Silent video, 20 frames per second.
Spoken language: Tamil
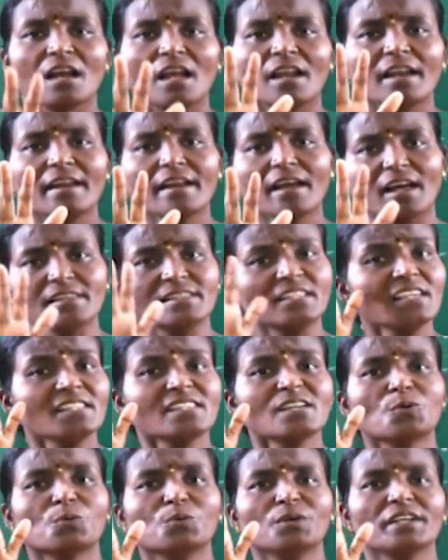இல்லைன்னா
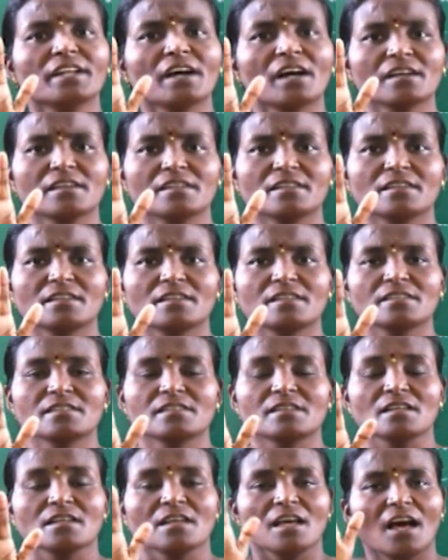அதீத குளிராக
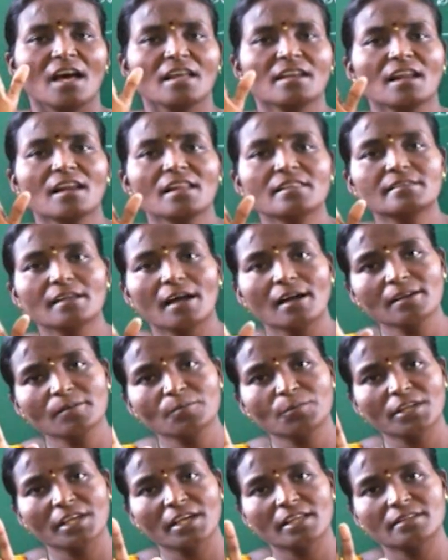இருக்கிறது அதனால் தாங்க
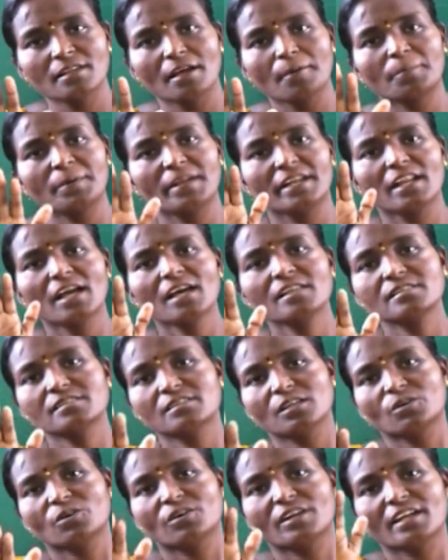முடியாது அப்படின்னா அது
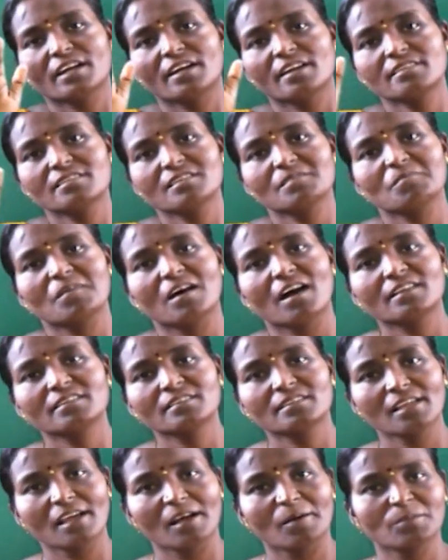தன்னுடைய இடத்த
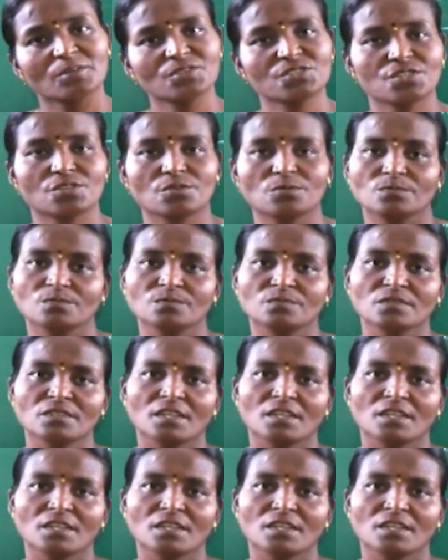மாற்றி அமைச்சிக்கும்